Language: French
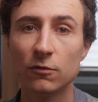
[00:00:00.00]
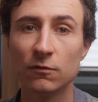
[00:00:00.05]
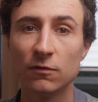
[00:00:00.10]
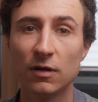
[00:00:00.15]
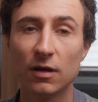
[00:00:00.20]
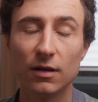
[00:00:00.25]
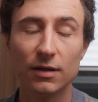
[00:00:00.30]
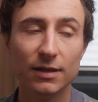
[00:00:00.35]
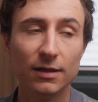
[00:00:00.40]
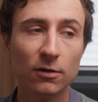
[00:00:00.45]

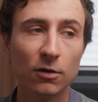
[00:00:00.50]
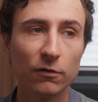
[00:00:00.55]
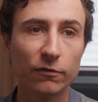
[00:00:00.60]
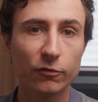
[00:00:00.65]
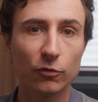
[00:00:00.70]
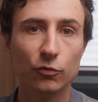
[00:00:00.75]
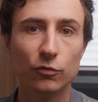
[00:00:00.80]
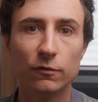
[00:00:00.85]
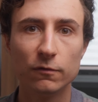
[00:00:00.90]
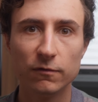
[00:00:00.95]
Nova, il
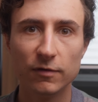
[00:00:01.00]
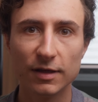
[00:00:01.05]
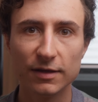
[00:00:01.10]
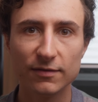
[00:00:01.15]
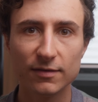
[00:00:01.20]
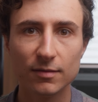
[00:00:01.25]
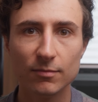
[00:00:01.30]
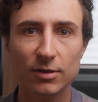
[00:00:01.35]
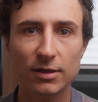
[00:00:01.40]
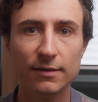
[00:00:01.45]
offre une
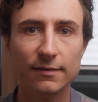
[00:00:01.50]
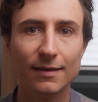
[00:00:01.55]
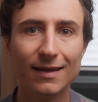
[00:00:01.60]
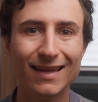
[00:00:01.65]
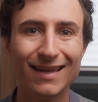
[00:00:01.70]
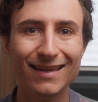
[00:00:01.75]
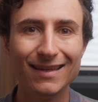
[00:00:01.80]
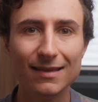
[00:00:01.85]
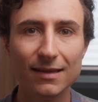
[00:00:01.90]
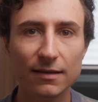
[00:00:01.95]

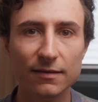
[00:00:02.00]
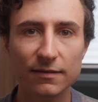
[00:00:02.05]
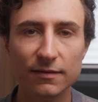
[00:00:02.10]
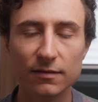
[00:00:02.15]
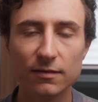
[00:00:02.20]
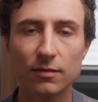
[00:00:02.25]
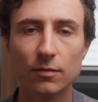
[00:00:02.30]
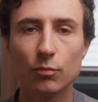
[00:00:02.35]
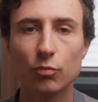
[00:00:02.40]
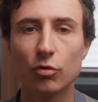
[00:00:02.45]
flexibilité
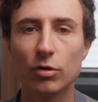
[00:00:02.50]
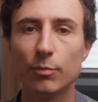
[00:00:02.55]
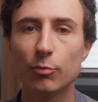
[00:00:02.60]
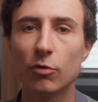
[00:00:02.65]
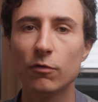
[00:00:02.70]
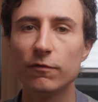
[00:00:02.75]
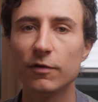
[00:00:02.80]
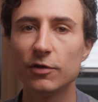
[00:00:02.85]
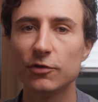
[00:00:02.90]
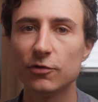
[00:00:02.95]
inédite pour les
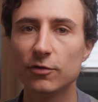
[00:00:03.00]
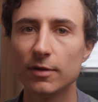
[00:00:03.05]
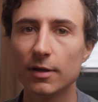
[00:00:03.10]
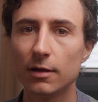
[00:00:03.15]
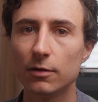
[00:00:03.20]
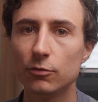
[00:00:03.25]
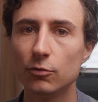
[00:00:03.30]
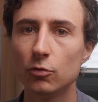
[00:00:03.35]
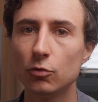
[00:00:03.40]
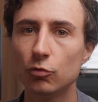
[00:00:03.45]

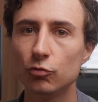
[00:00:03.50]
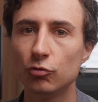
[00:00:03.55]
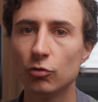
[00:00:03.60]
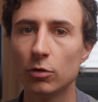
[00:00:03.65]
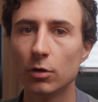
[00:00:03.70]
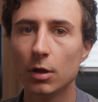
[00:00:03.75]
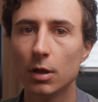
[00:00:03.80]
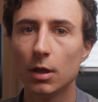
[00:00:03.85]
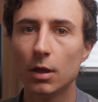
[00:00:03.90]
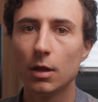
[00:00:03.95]
professionnels de
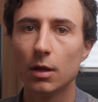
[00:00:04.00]
l'audio.